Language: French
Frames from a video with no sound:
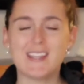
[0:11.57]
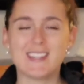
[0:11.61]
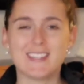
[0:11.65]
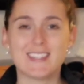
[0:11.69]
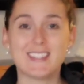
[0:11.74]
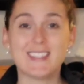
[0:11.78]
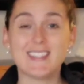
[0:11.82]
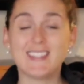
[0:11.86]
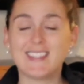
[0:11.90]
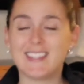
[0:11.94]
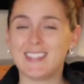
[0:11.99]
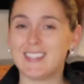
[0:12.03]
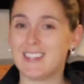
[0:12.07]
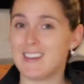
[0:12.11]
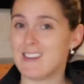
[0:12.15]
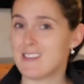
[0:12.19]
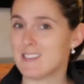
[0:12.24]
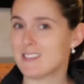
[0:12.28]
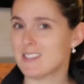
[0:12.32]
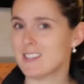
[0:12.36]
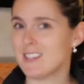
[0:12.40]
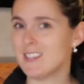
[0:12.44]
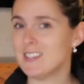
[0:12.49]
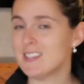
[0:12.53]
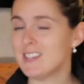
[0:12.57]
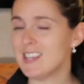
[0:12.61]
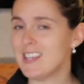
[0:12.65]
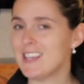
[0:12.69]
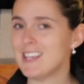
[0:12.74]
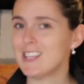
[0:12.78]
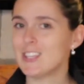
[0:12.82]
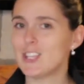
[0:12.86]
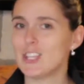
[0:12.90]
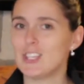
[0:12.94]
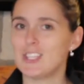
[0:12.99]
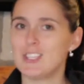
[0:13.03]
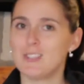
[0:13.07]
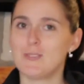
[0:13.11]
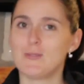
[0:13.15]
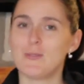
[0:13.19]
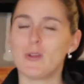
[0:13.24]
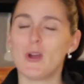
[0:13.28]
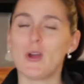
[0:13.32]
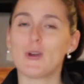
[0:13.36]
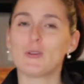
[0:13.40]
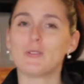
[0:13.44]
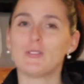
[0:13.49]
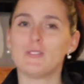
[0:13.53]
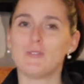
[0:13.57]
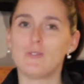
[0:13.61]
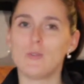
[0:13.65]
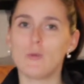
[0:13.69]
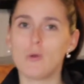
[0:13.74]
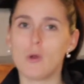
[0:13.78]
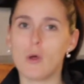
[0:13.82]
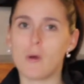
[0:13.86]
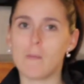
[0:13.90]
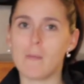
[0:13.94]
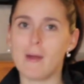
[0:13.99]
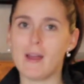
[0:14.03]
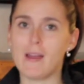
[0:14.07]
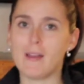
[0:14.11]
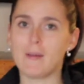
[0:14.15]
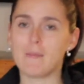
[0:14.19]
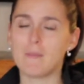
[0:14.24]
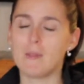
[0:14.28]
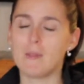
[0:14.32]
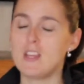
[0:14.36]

si tu es enceinte et que tu as des douleurs au niveau lombaire.